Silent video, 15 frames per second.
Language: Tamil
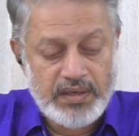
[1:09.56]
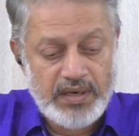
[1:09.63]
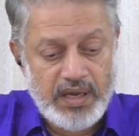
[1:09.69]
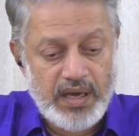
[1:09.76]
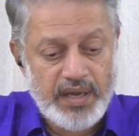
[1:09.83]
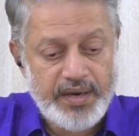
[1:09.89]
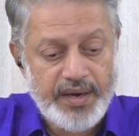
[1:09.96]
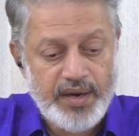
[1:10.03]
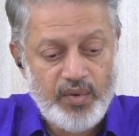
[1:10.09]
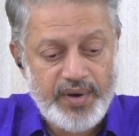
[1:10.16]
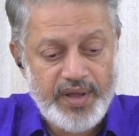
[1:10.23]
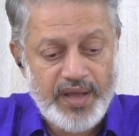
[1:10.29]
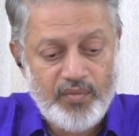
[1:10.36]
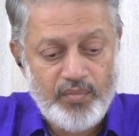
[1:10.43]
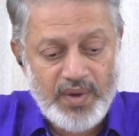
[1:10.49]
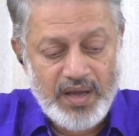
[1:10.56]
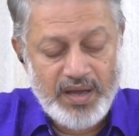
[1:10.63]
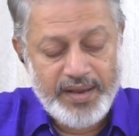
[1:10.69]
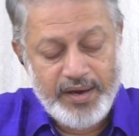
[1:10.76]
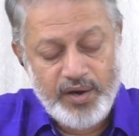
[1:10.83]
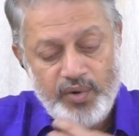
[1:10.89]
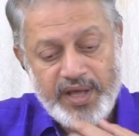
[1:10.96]
நான் என்னுடைய
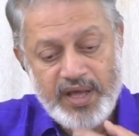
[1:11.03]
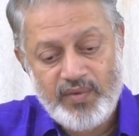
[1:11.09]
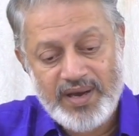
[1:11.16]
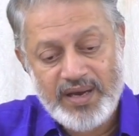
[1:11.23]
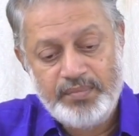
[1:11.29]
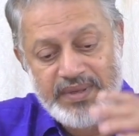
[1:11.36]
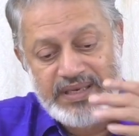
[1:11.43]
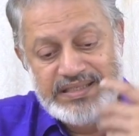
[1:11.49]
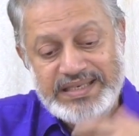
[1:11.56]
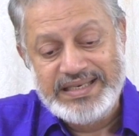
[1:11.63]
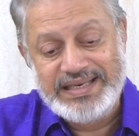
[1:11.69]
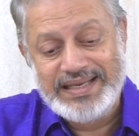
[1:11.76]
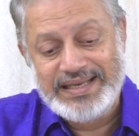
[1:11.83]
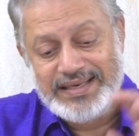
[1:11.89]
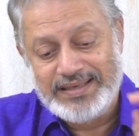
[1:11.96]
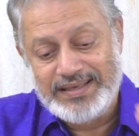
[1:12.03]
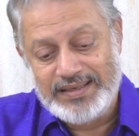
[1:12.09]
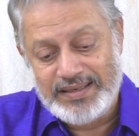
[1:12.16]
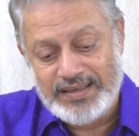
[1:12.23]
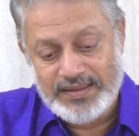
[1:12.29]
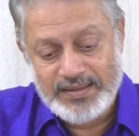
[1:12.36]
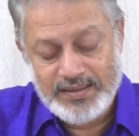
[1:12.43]
என்னுடைய வகை பிரிஞ்சுக்கிட்டே
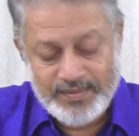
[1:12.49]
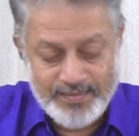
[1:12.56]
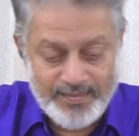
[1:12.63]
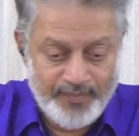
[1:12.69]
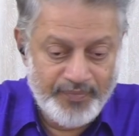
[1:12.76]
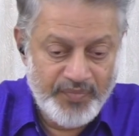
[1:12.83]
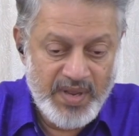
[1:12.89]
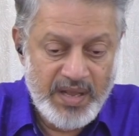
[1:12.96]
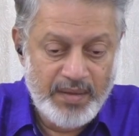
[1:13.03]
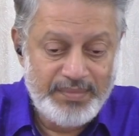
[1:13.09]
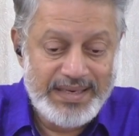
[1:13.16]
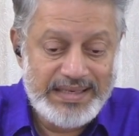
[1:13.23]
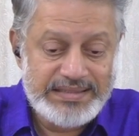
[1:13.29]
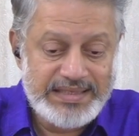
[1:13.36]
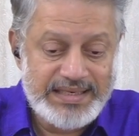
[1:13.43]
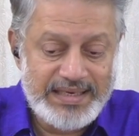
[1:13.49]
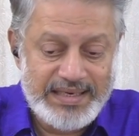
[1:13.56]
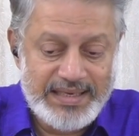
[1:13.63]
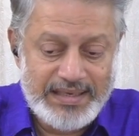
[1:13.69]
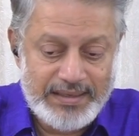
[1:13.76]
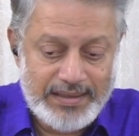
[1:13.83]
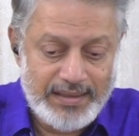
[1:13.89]
இருக்குங்க
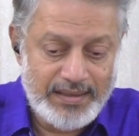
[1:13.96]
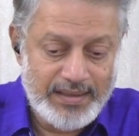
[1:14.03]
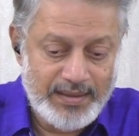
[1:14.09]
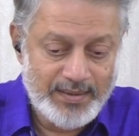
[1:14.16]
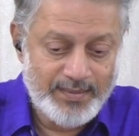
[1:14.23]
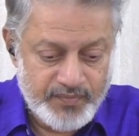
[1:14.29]
பிரிஞ்சுக்கிட்டே இருக்குங்க